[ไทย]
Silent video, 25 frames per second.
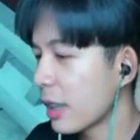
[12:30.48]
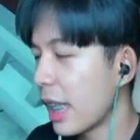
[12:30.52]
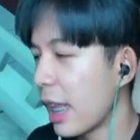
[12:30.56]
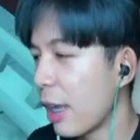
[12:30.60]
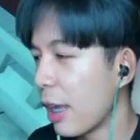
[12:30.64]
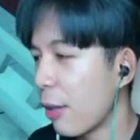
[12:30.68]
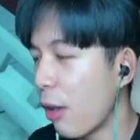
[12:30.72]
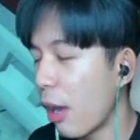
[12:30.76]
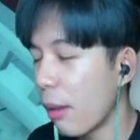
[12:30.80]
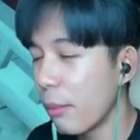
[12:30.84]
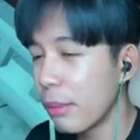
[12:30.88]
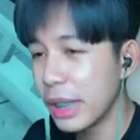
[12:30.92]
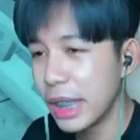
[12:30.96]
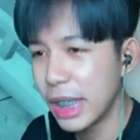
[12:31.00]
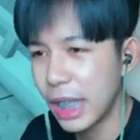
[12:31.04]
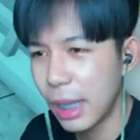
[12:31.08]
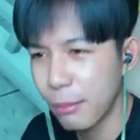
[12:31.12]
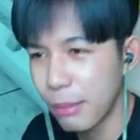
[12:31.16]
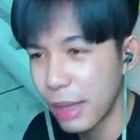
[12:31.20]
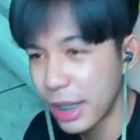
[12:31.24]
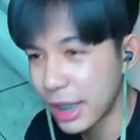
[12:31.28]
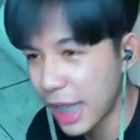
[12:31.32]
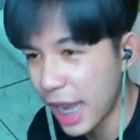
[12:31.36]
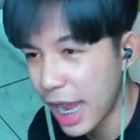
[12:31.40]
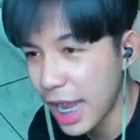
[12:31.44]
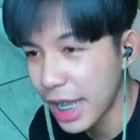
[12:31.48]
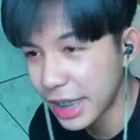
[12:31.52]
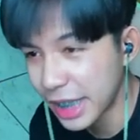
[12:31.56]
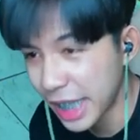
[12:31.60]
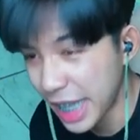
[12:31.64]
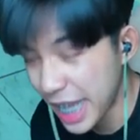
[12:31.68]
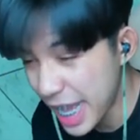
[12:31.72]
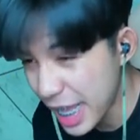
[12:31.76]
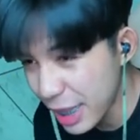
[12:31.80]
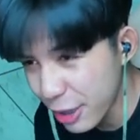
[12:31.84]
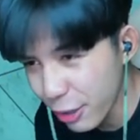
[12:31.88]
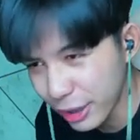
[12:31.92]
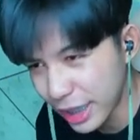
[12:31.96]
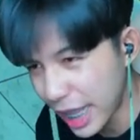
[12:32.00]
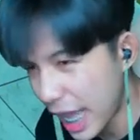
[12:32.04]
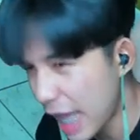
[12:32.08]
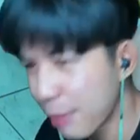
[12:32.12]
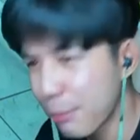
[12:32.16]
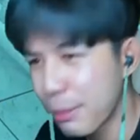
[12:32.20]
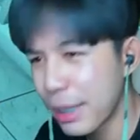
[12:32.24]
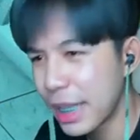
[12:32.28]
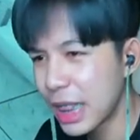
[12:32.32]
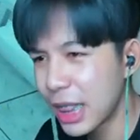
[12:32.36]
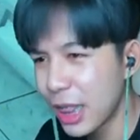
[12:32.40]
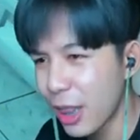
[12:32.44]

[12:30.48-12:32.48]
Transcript: งความยินดีกับเด็กไทยที่โดนแอดมินหล